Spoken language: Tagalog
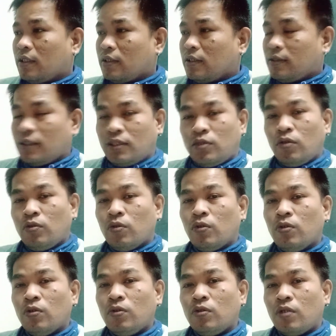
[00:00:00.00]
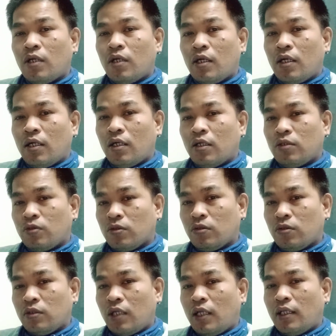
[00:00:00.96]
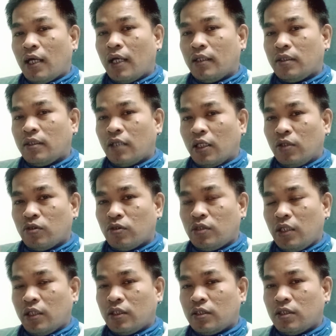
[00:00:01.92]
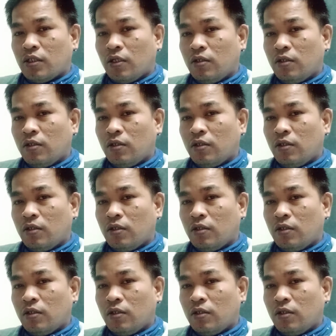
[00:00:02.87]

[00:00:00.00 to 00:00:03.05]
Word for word: 6 to 2, uh, 2 to 10, at 10 to 6,